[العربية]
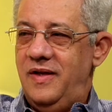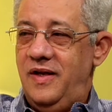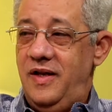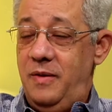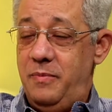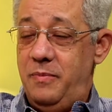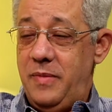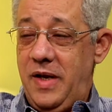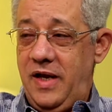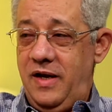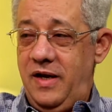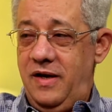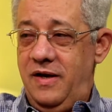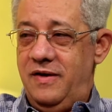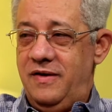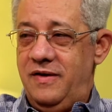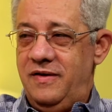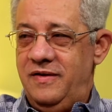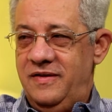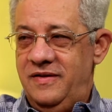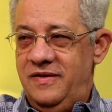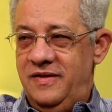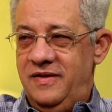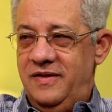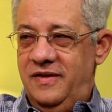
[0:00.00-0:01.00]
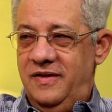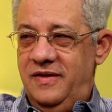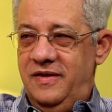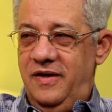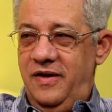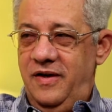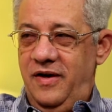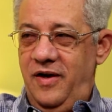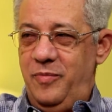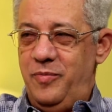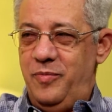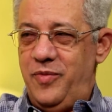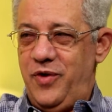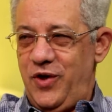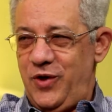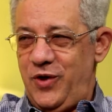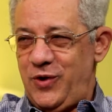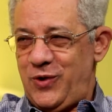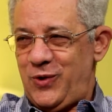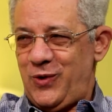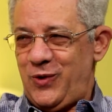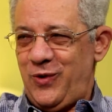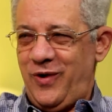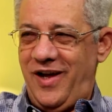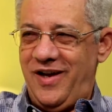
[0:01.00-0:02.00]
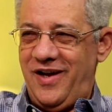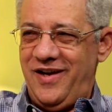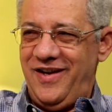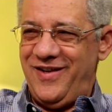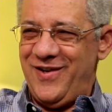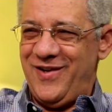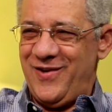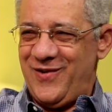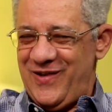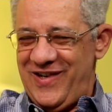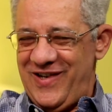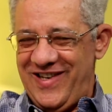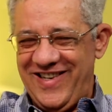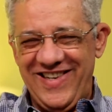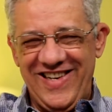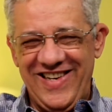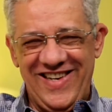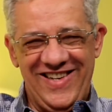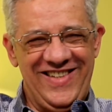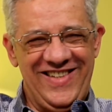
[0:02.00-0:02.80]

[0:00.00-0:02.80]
المال اه و... ربنا يستر علينا كلنا